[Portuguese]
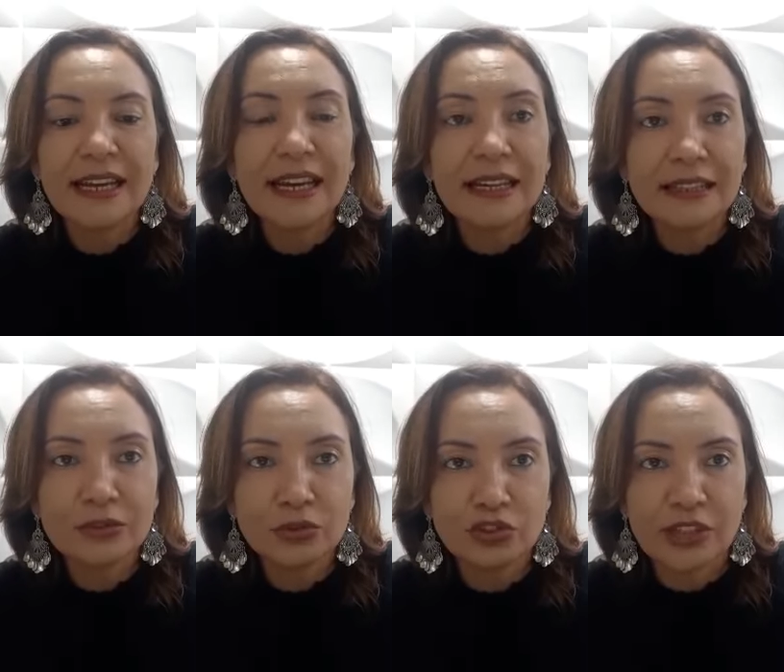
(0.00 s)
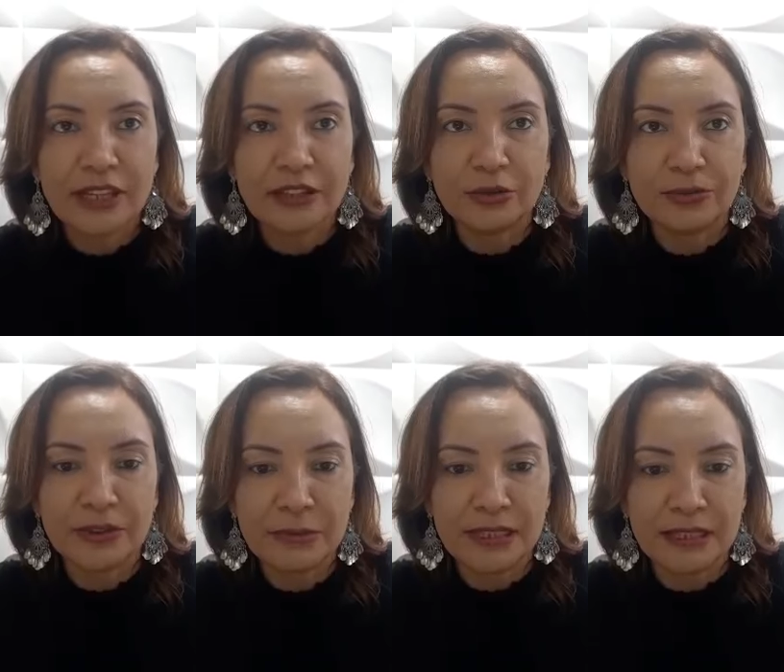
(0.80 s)
era do gênero
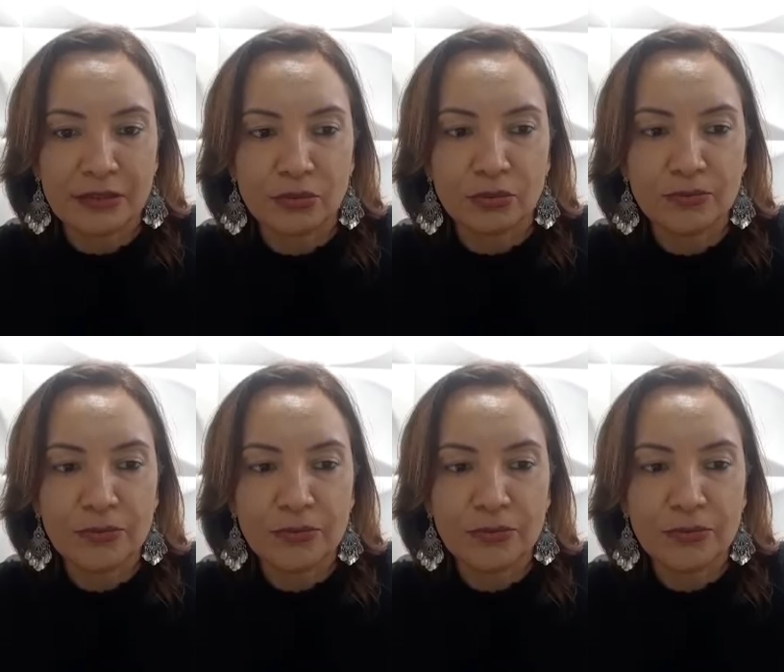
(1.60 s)
feminino.